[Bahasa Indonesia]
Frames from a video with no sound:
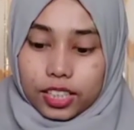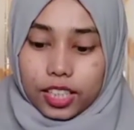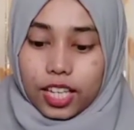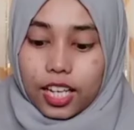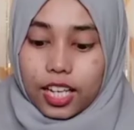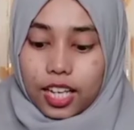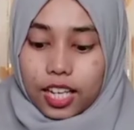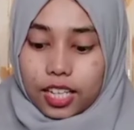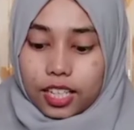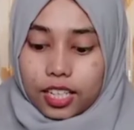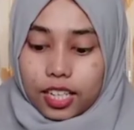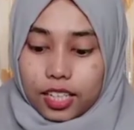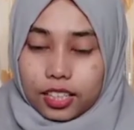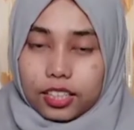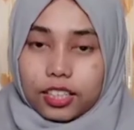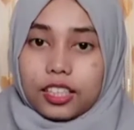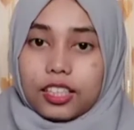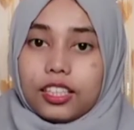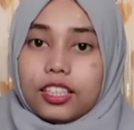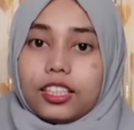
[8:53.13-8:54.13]
yes
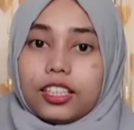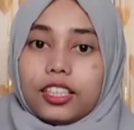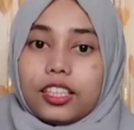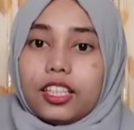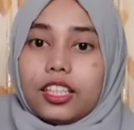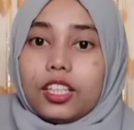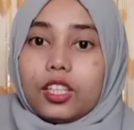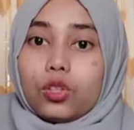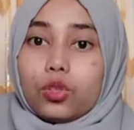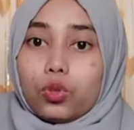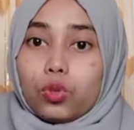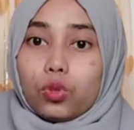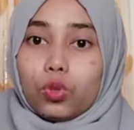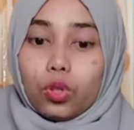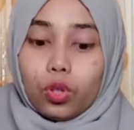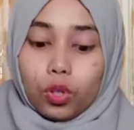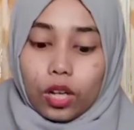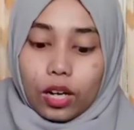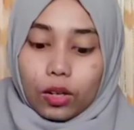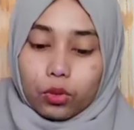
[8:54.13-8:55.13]
dan ini
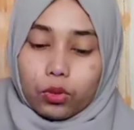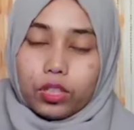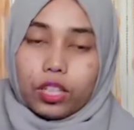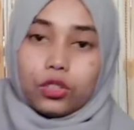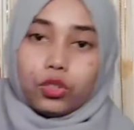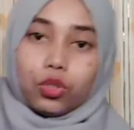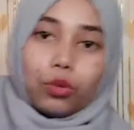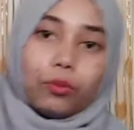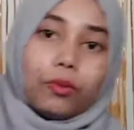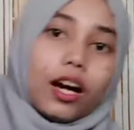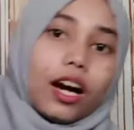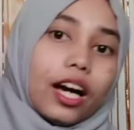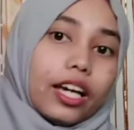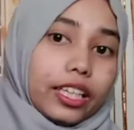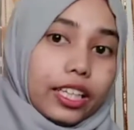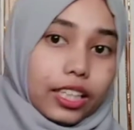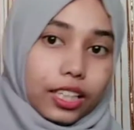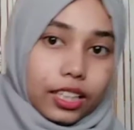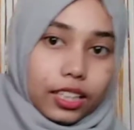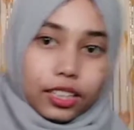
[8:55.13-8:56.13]
itu aku udah
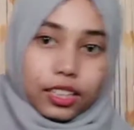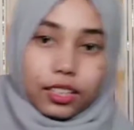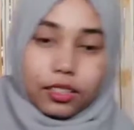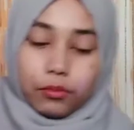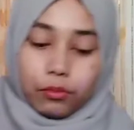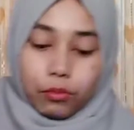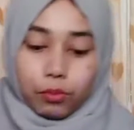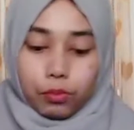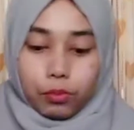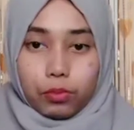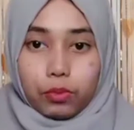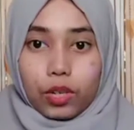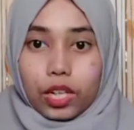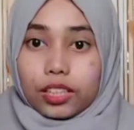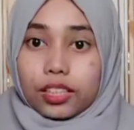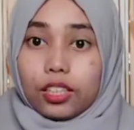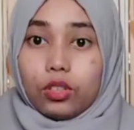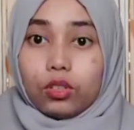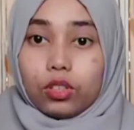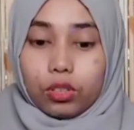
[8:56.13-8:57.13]
nyobain
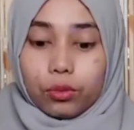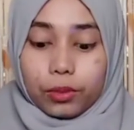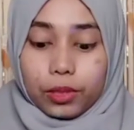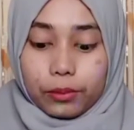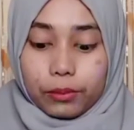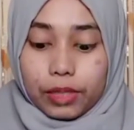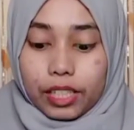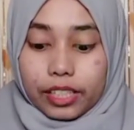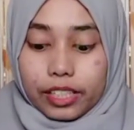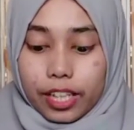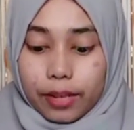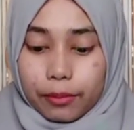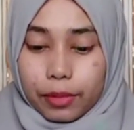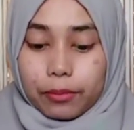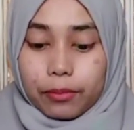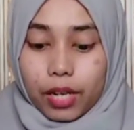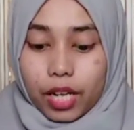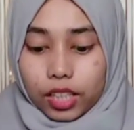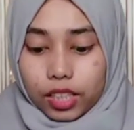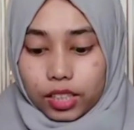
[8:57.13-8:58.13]
buat tidur tuh bener-bener
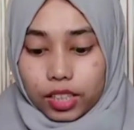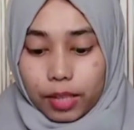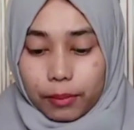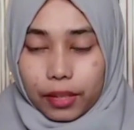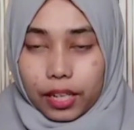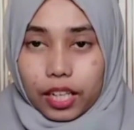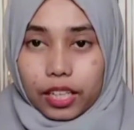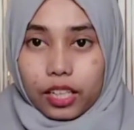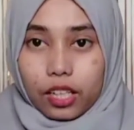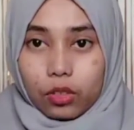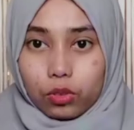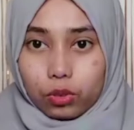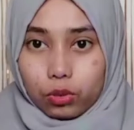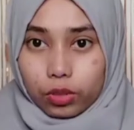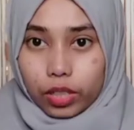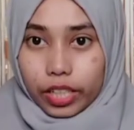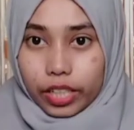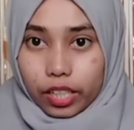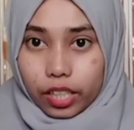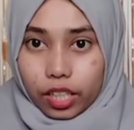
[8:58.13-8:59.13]
nyaman banget apalagi
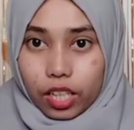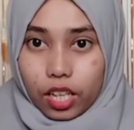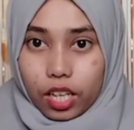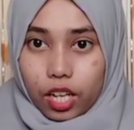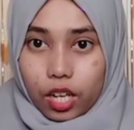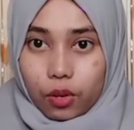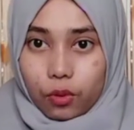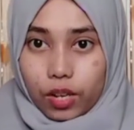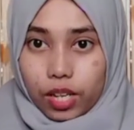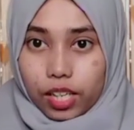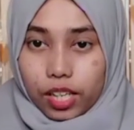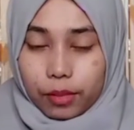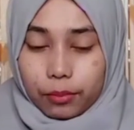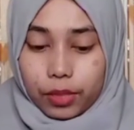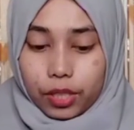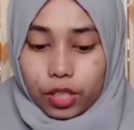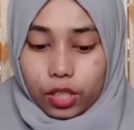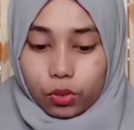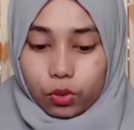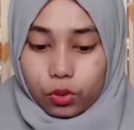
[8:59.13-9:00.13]
aku suka yang
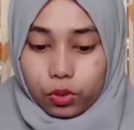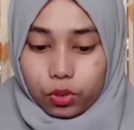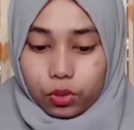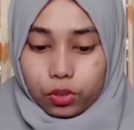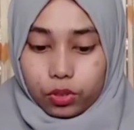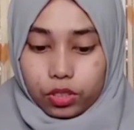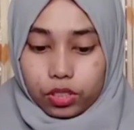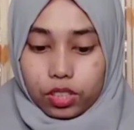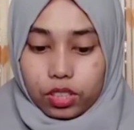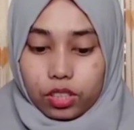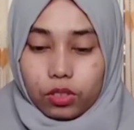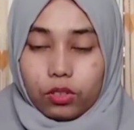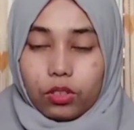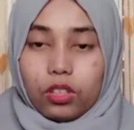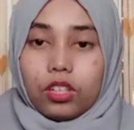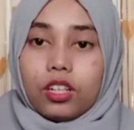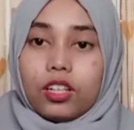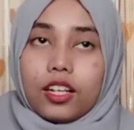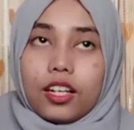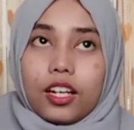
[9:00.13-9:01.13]
warna biru
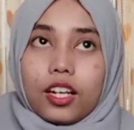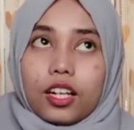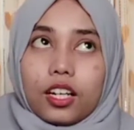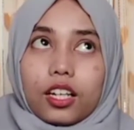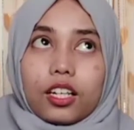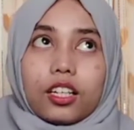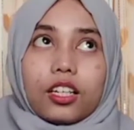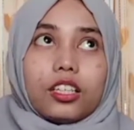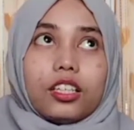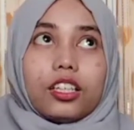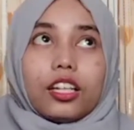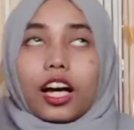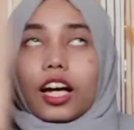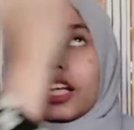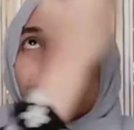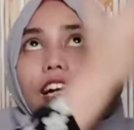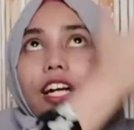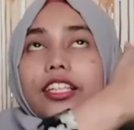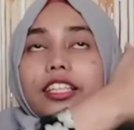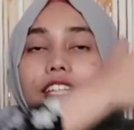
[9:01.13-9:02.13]
jadi itu e,
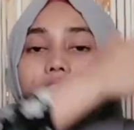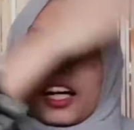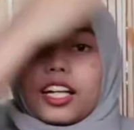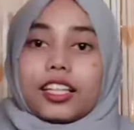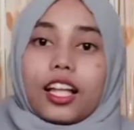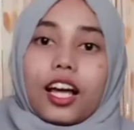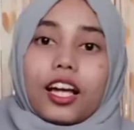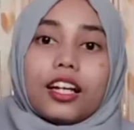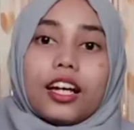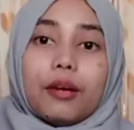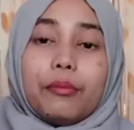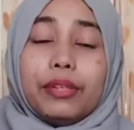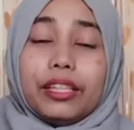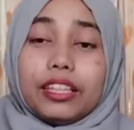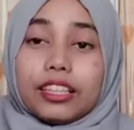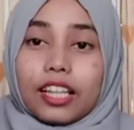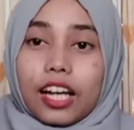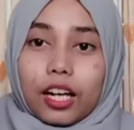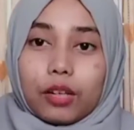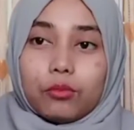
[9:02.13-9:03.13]
di langit-langitnya kan
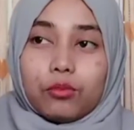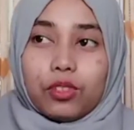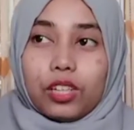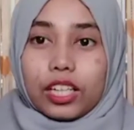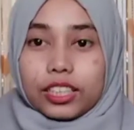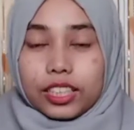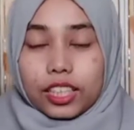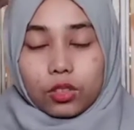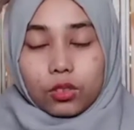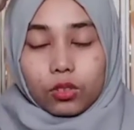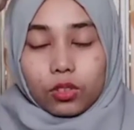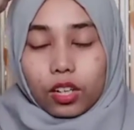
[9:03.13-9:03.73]
ada bintang